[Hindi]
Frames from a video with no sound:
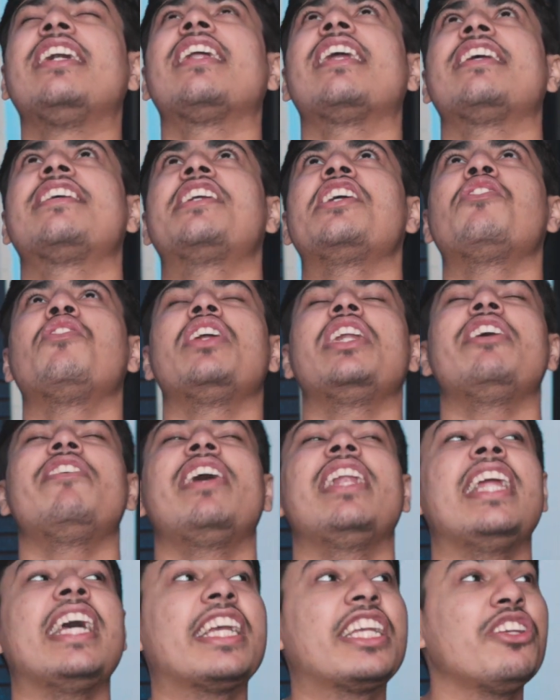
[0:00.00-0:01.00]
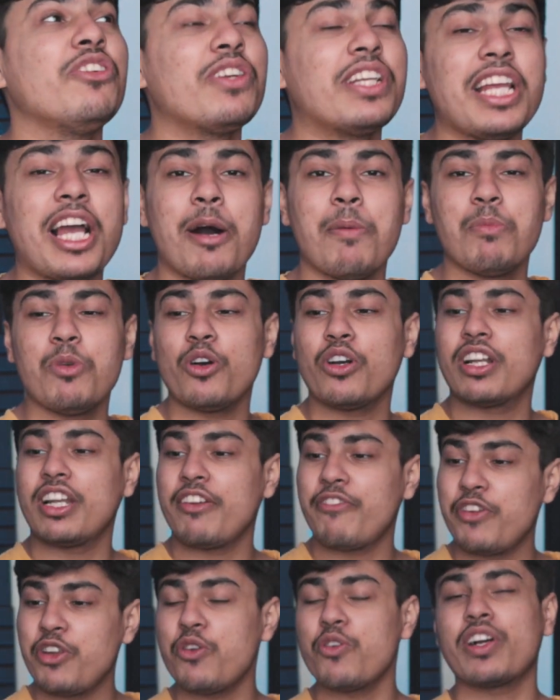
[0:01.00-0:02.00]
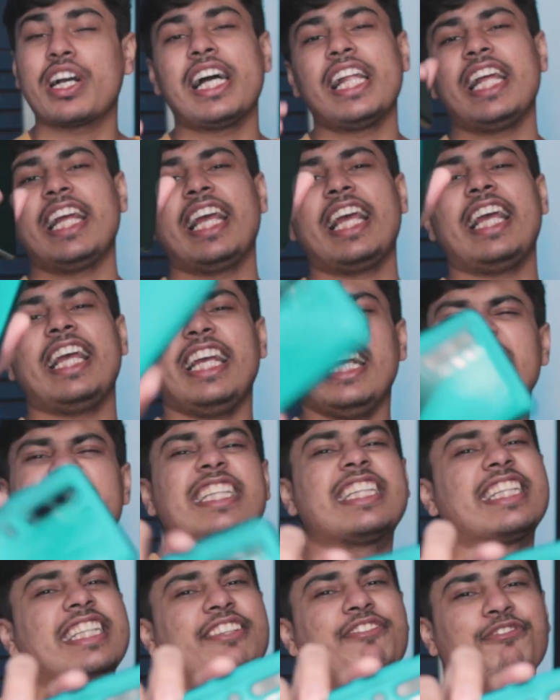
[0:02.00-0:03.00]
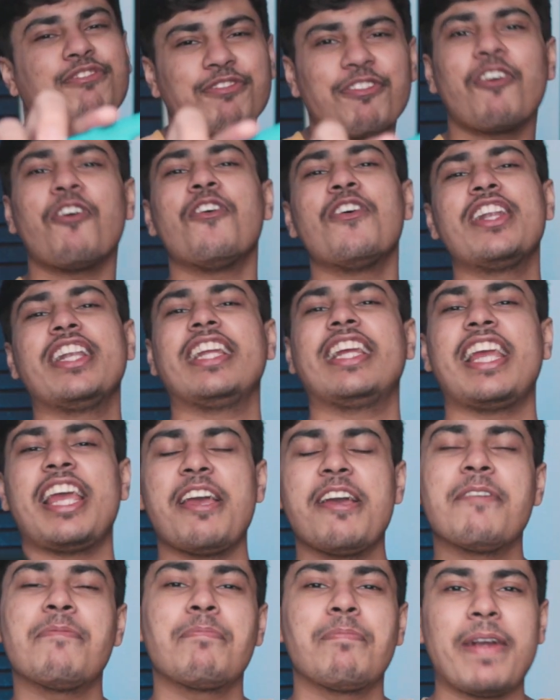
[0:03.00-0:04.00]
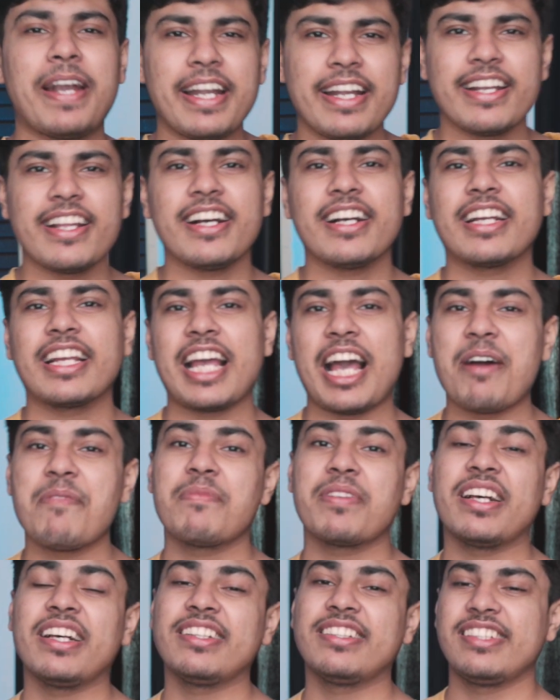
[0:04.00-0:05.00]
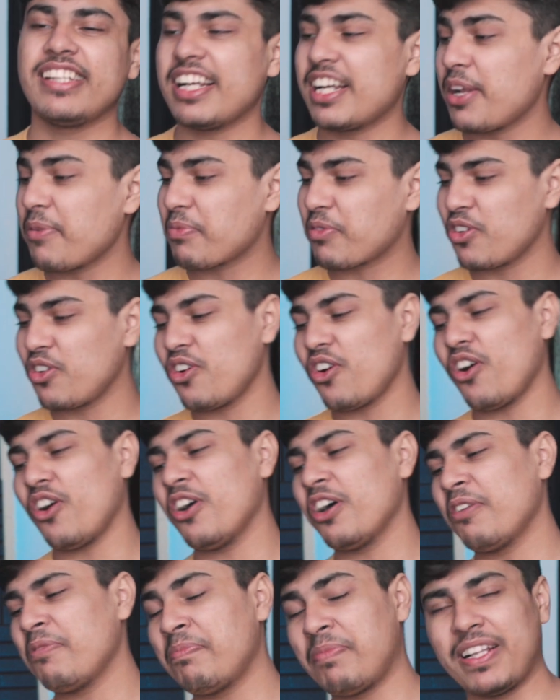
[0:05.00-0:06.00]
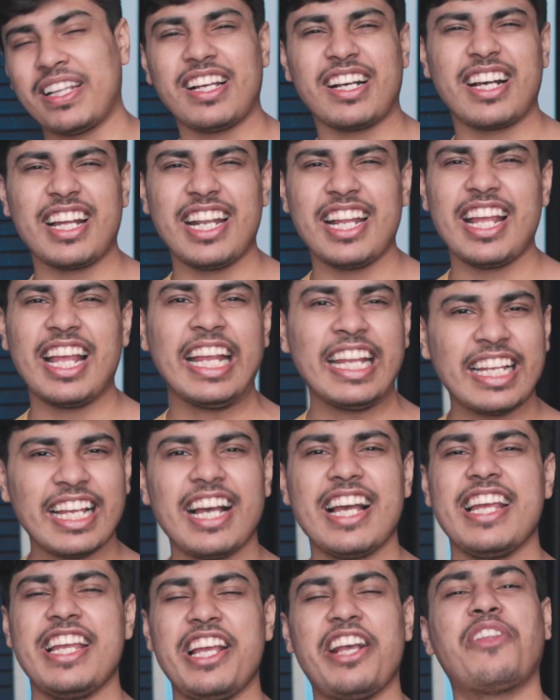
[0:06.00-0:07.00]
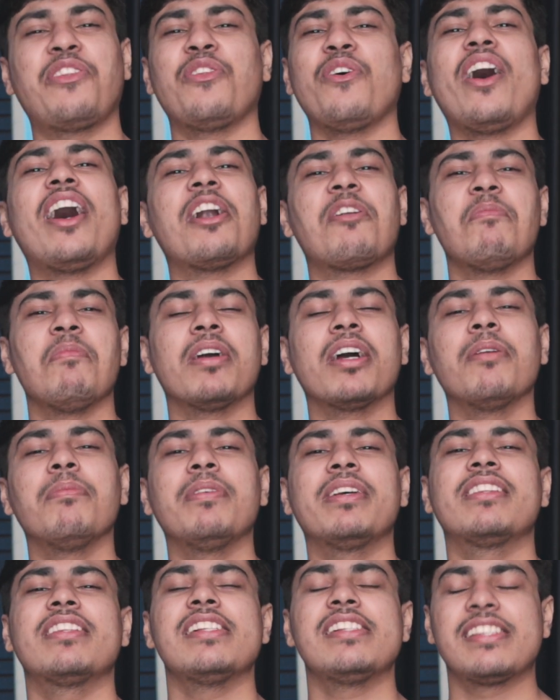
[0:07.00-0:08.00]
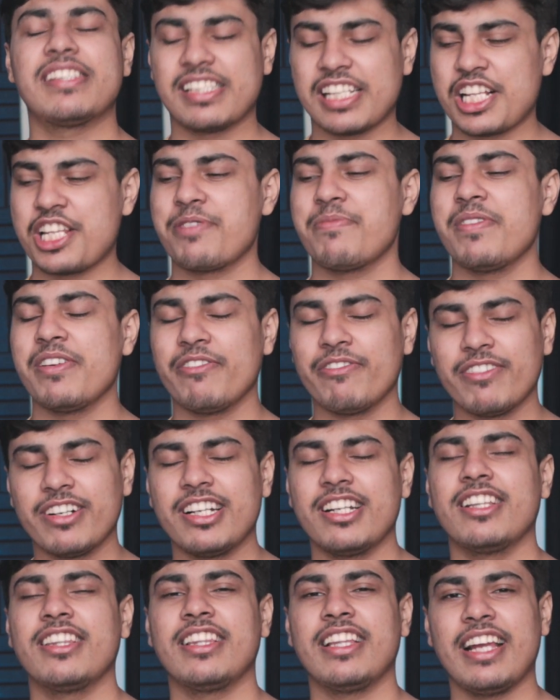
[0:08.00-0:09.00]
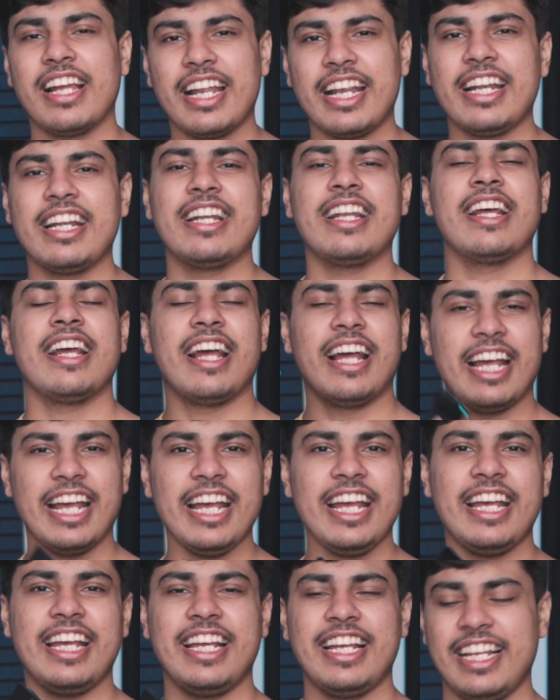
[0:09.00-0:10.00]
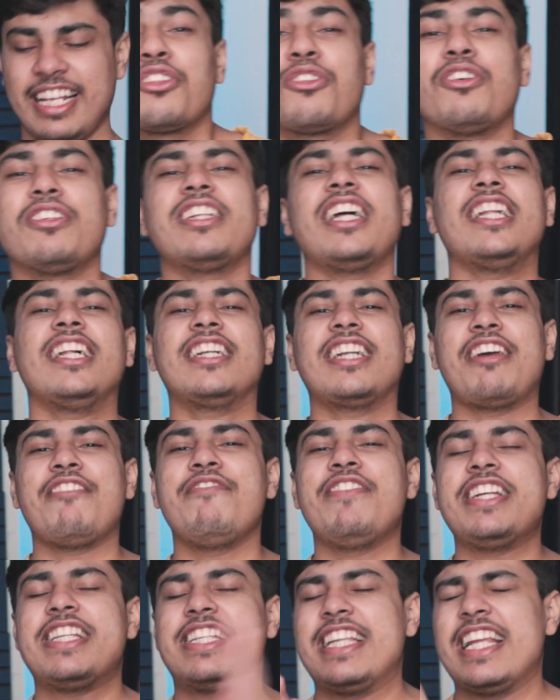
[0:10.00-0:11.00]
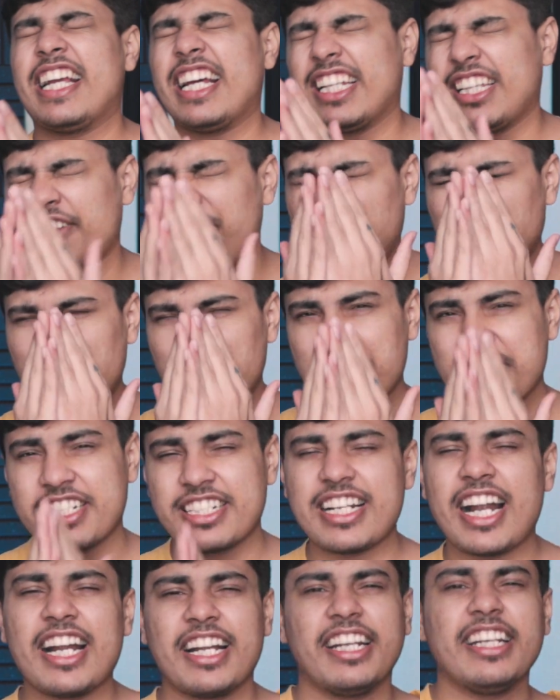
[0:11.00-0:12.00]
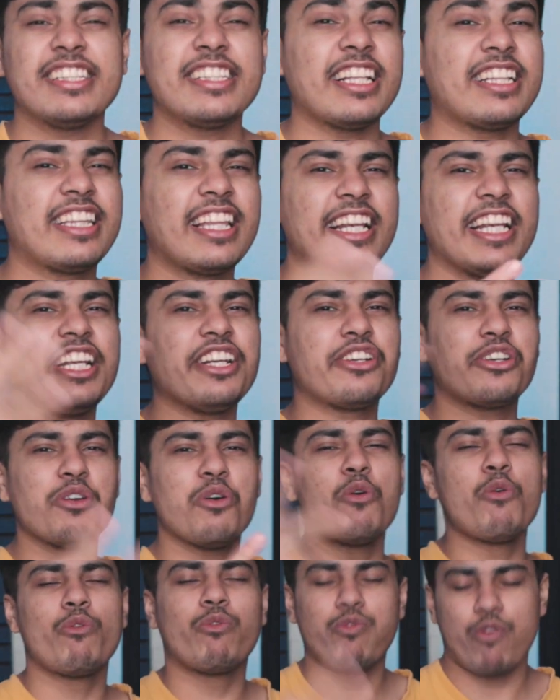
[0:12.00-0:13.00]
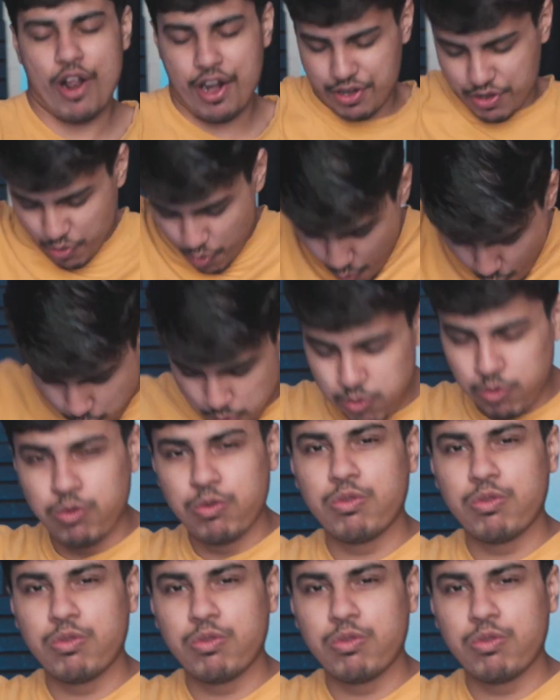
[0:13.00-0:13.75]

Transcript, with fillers: इंटरेस्टिंग होने वाला है क्योंकि हम लोग रिव्यू करेंगे इस फोन के पेंटा कैमरा सेटअप को और पता करेंगे क्या एक सौ 108 मेगापिक्सल सच में वर्थ इट है तो ज्यादा टाइम वेस्ट नहीं करते वीडियो को स्टार्ट करते थ्री टू वन